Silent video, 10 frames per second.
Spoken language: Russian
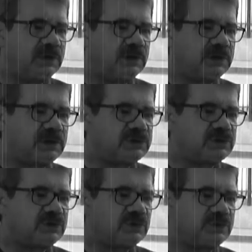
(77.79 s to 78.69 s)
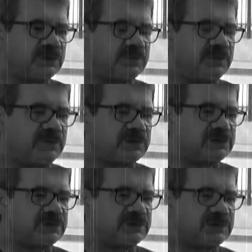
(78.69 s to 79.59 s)
э, ранжируем их по
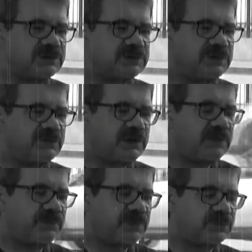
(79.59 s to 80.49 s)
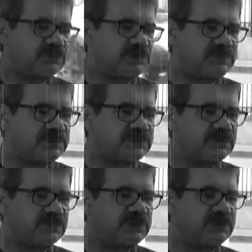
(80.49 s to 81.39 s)
важности, расставляем, потом
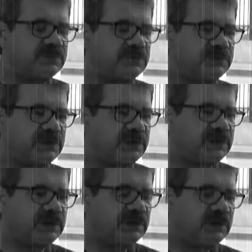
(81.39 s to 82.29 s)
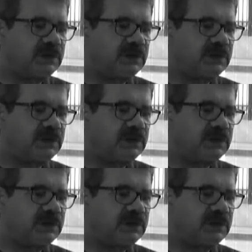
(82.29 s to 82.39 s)
записываем к ним комментарии.